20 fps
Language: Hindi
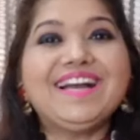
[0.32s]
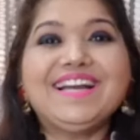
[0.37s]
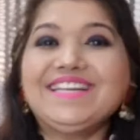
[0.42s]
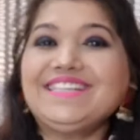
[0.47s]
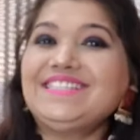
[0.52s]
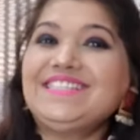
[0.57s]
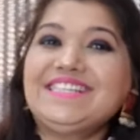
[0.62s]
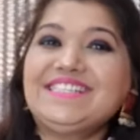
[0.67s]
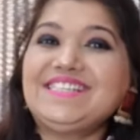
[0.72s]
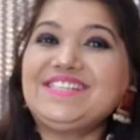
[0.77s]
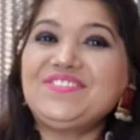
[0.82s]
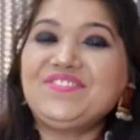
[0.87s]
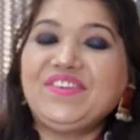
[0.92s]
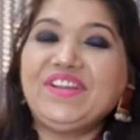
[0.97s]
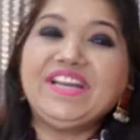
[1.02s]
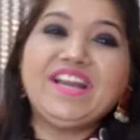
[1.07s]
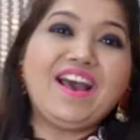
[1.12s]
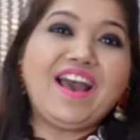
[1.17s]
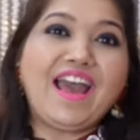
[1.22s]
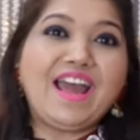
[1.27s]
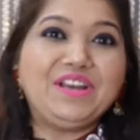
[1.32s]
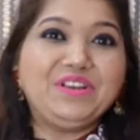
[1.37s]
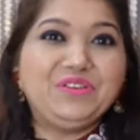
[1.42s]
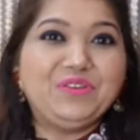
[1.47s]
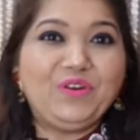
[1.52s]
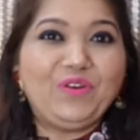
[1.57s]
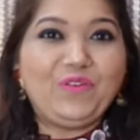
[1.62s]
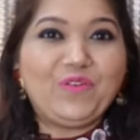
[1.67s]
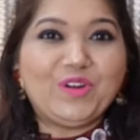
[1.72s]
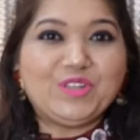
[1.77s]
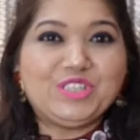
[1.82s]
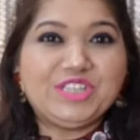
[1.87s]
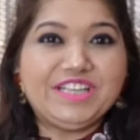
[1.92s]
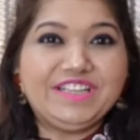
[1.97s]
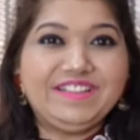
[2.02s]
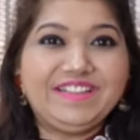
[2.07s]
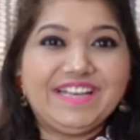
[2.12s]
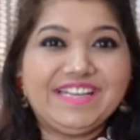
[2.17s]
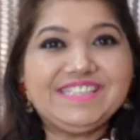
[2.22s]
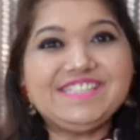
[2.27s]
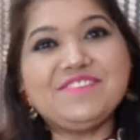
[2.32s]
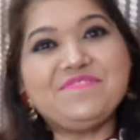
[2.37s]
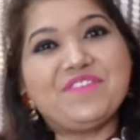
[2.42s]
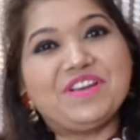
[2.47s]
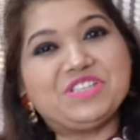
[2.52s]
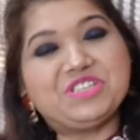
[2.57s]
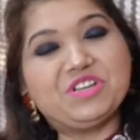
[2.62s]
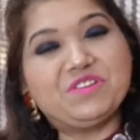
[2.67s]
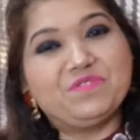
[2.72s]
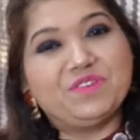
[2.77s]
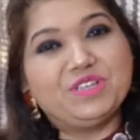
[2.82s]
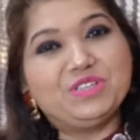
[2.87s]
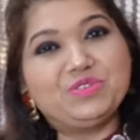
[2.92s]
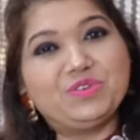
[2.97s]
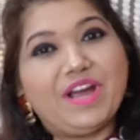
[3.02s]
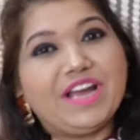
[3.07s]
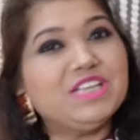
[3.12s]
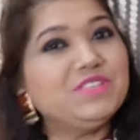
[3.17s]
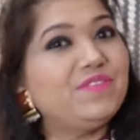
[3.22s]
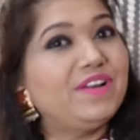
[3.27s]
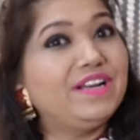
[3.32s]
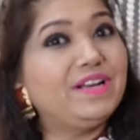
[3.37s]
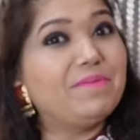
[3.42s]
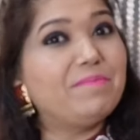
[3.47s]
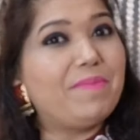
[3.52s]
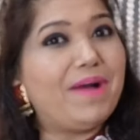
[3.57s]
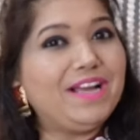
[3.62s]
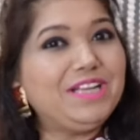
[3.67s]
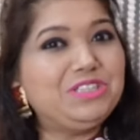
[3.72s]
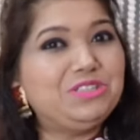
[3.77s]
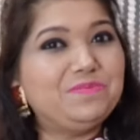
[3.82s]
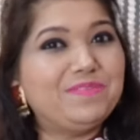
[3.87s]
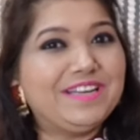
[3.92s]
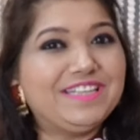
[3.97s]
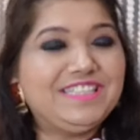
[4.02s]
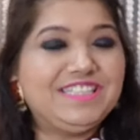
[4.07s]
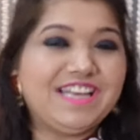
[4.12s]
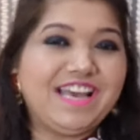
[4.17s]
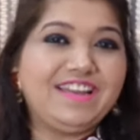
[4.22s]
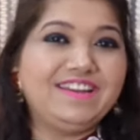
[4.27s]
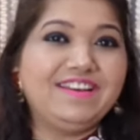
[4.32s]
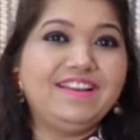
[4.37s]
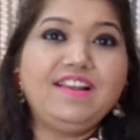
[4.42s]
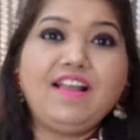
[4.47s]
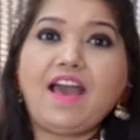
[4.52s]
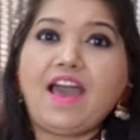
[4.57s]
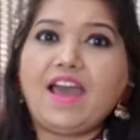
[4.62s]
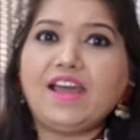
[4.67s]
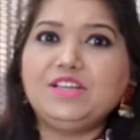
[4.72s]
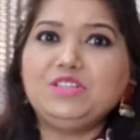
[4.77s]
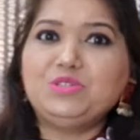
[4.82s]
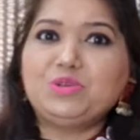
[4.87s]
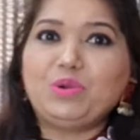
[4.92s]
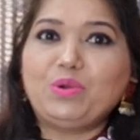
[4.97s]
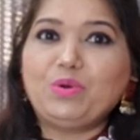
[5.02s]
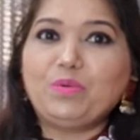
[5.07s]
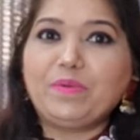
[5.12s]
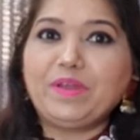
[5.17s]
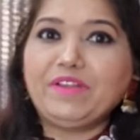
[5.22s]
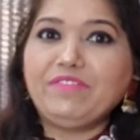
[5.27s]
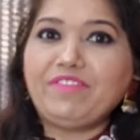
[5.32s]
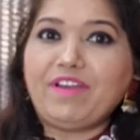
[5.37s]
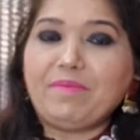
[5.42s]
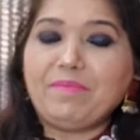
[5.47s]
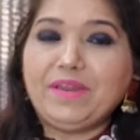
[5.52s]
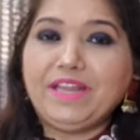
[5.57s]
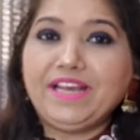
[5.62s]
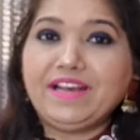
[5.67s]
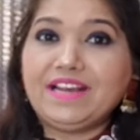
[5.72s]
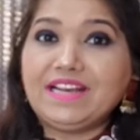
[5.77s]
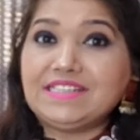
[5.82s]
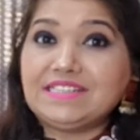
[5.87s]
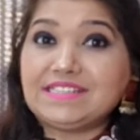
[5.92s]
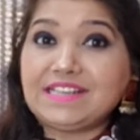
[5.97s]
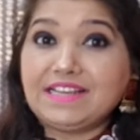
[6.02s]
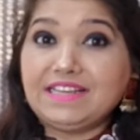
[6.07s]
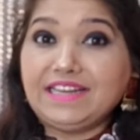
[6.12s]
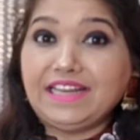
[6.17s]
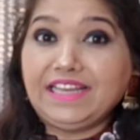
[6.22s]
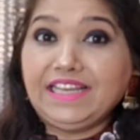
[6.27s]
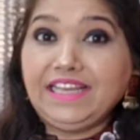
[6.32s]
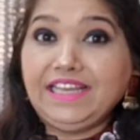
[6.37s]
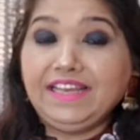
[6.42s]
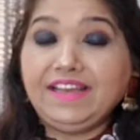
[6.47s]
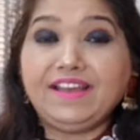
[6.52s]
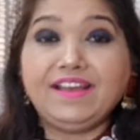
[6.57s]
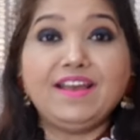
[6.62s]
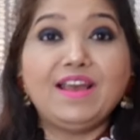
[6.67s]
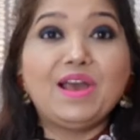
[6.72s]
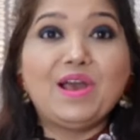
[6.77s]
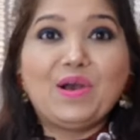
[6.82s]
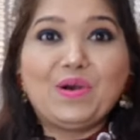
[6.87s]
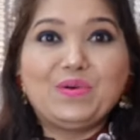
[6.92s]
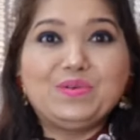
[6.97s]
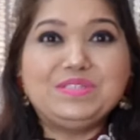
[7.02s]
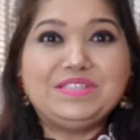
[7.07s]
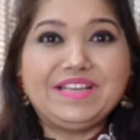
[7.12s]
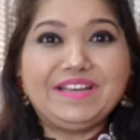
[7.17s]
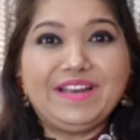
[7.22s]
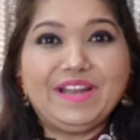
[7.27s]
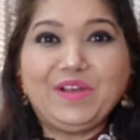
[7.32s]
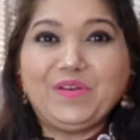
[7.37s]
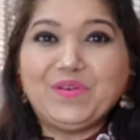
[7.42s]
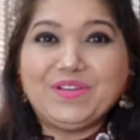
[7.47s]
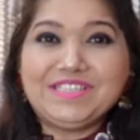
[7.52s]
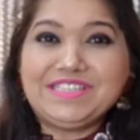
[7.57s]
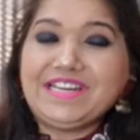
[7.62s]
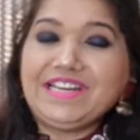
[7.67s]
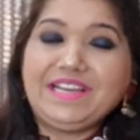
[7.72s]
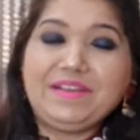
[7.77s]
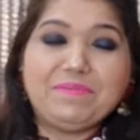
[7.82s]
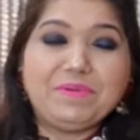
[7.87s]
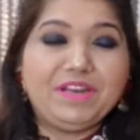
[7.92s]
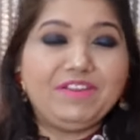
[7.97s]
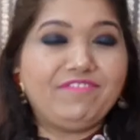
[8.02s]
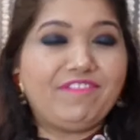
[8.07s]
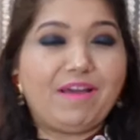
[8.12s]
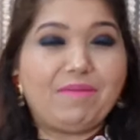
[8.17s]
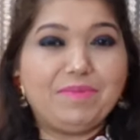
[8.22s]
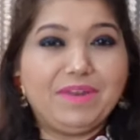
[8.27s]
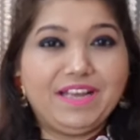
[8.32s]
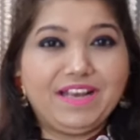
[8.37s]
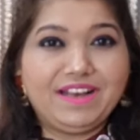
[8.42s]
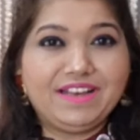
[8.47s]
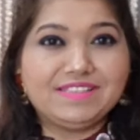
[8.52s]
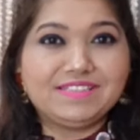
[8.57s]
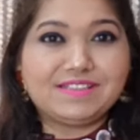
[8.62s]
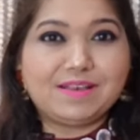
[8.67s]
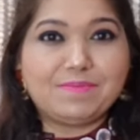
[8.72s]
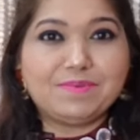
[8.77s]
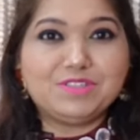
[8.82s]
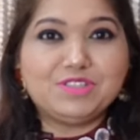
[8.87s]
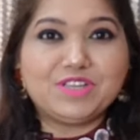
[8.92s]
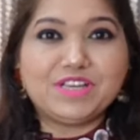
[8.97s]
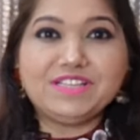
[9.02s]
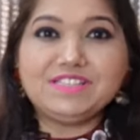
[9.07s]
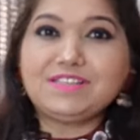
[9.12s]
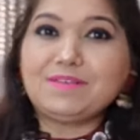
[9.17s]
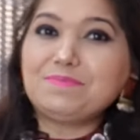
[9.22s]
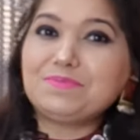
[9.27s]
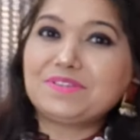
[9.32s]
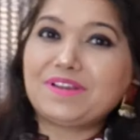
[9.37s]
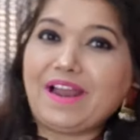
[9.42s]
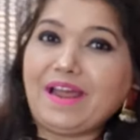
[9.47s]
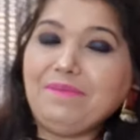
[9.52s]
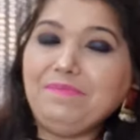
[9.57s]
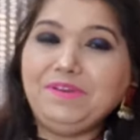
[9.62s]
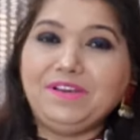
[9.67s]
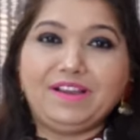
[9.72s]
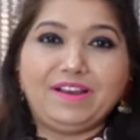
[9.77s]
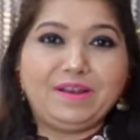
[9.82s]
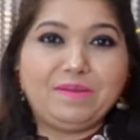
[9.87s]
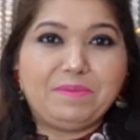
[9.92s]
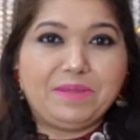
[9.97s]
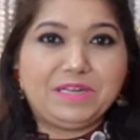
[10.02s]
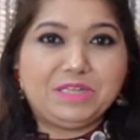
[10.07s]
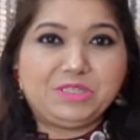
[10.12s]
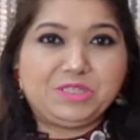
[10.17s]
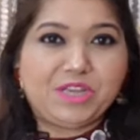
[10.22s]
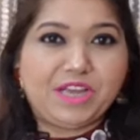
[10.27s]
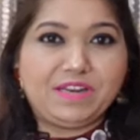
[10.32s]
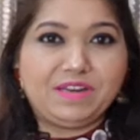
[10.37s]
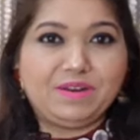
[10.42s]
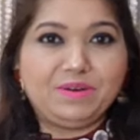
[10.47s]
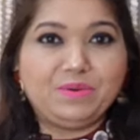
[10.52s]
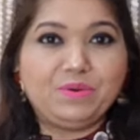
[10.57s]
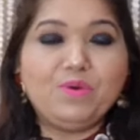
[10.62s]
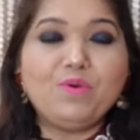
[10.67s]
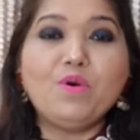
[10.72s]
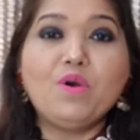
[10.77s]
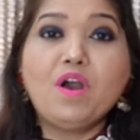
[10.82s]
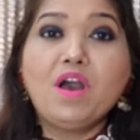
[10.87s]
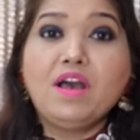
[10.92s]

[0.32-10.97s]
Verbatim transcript: गाइस दिस इज रीना एंड यू आर वाचिंग देसी फैशन वर्ड सो गाइस वेलकम बैक टू माय चैनल एंड जो लोग मेरी फैमिली का हिस्सा नहीं है उनसे रिक्वेस्ट है कि मेरी फैमिली का हिस्सा बन जाए सब्सक्राइब कर लें मेरे चैनल को